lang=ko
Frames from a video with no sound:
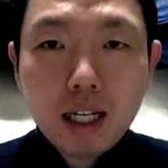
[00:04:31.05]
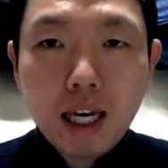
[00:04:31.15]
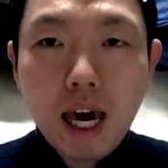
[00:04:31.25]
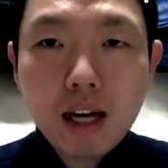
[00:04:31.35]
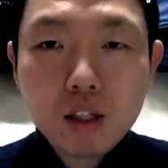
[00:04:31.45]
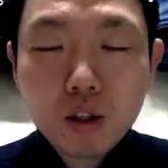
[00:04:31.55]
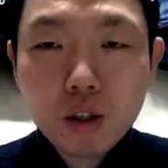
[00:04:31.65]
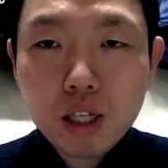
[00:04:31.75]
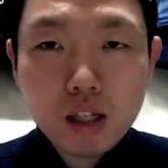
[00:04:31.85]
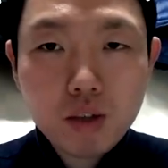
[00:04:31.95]
He has no
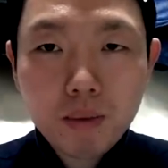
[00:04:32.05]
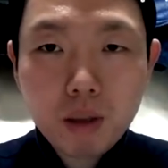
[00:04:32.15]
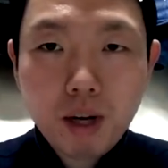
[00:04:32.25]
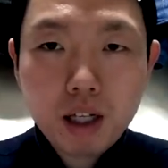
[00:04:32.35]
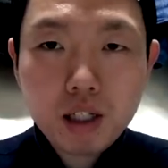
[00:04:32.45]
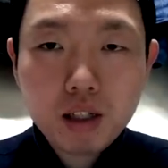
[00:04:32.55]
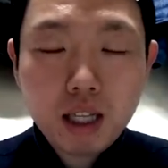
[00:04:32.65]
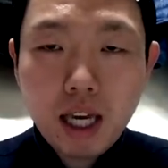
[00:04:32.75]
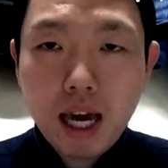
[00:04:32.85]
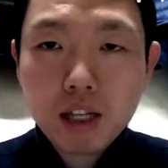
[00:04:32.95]
sense of direction.
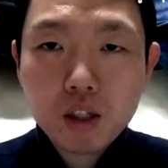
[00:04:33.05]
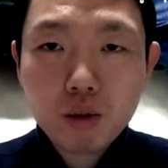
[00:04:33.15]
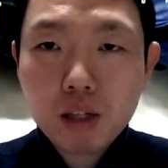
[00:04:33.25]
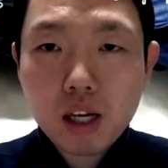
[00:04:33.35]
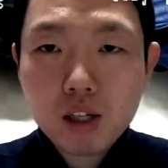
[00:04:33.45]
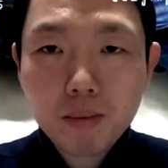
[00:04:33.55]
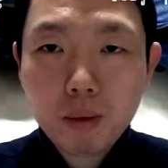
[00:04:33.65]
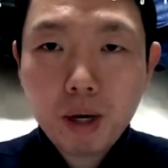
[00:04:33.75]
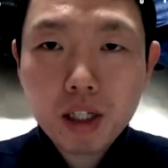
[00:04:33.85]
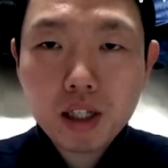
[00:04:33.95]
He has no sense of
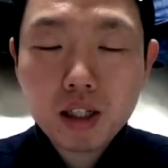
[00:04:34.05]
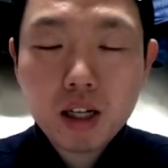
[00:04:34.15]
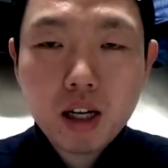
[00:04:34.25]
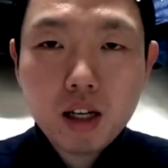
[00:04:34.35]
direction.